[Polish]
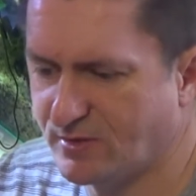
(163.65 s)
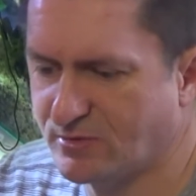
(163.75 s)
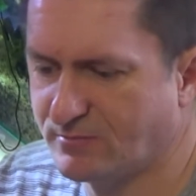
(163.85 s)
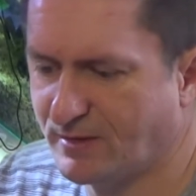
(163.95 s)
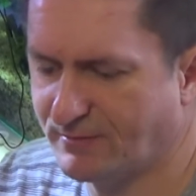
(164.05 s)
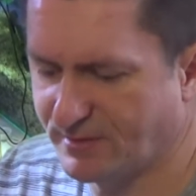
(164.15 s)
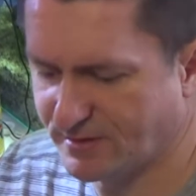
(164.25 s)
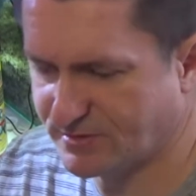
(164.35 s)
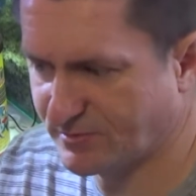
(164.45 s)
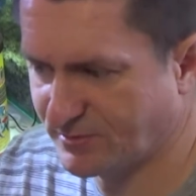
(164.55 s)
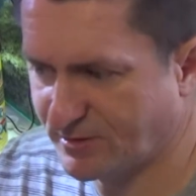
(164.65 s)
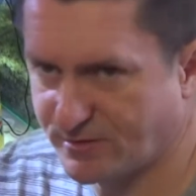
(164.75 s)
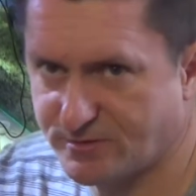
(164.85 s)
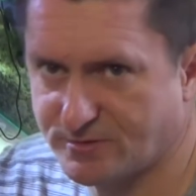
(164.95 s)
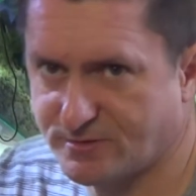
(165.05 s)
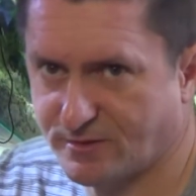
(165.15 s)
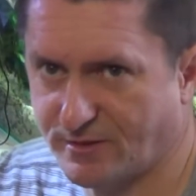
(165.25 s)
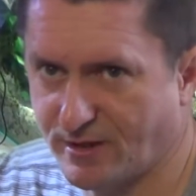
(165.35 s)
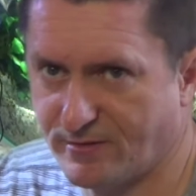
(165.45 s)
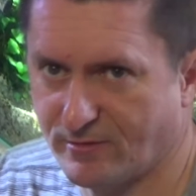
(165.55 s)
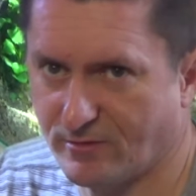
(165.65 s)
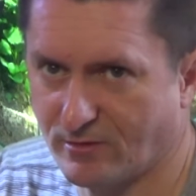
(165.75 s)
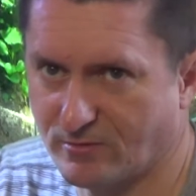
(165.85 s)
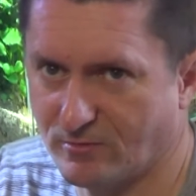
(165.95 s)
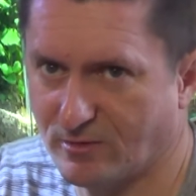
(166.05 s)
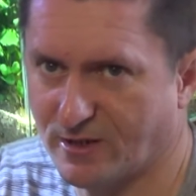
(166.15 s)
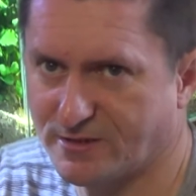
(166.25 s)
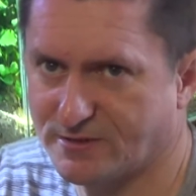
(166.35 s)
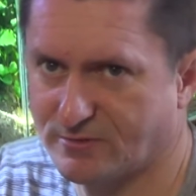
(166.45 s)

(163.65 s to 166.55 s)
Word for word: Tu mamy e, ten e, odmulacz,